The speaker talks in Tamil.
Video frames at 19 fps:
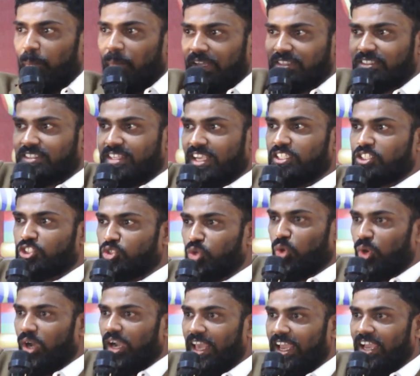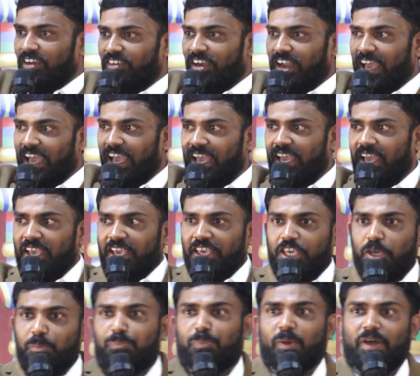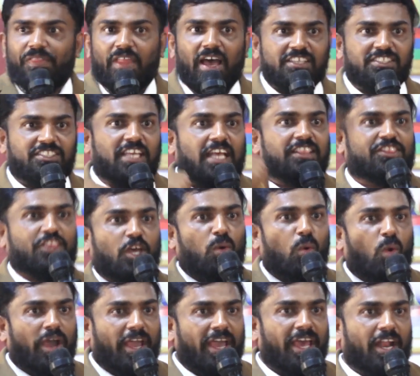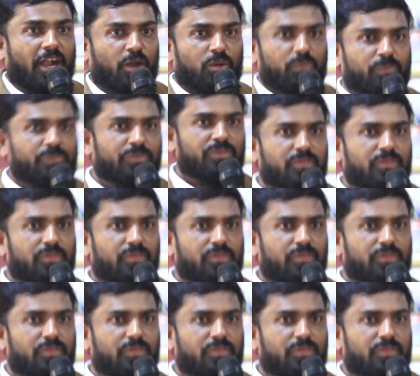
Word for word: மற்ற சூழ்நிலையை விட இப்போ தான் சத்தம் உயரணும்